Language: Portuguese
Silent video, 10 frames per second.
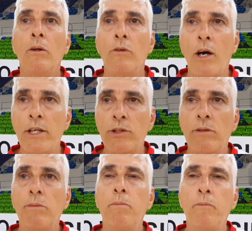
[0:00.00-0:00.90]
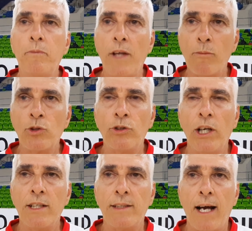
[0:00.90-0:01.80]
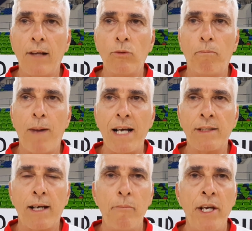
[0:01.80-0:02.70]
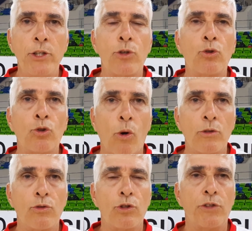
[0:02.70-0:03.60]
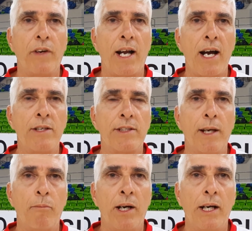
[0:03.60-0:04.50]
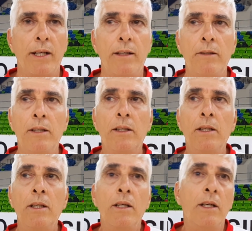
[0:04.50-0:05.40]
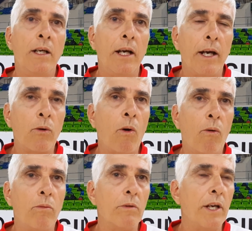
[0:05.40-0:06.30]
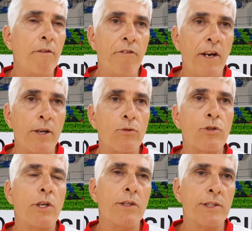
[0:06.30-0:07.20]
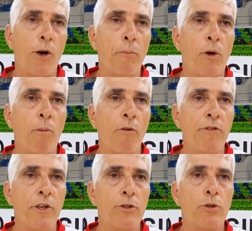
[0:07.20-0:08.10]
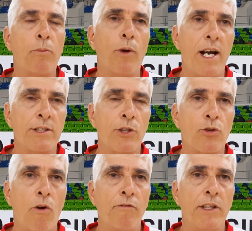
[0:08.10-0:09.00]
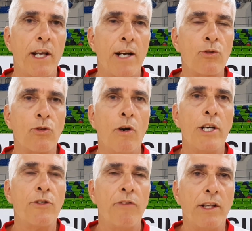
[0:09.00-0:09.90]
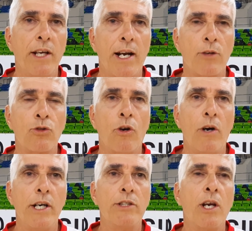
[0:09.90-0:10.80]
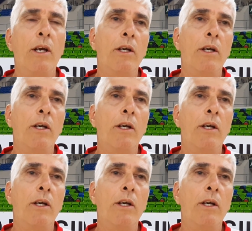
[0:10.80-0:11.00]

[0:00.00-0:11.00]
nós temos utilizado basicamente todos os finais de semana é, com eventos que são promovidos por essas confederações, federações